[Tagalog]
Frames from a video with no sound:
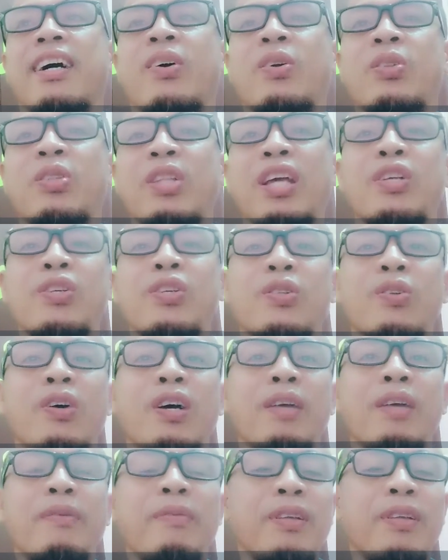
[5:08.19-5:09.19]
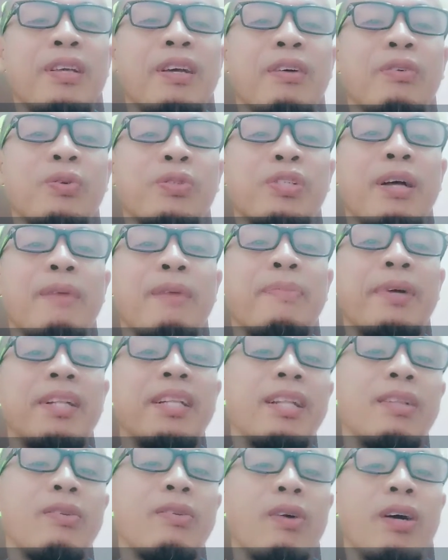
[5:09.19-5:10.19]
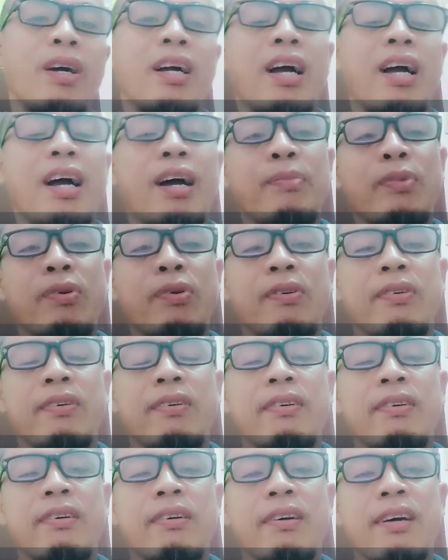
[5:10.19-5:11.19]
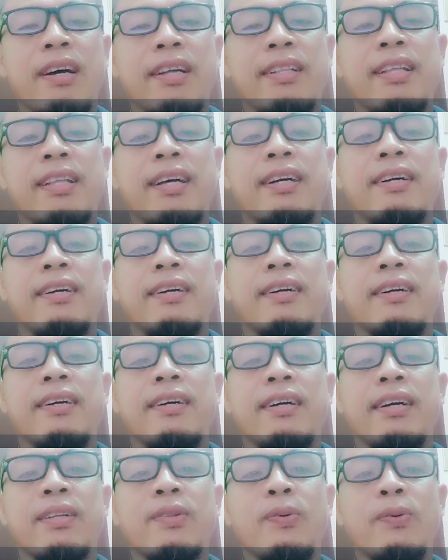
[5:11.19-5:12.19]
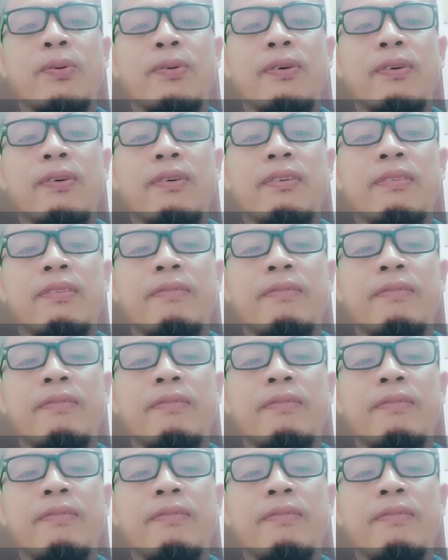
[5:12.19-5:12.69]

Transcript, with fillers: konteksto ay yung usapan dito ang amo at ang katulong.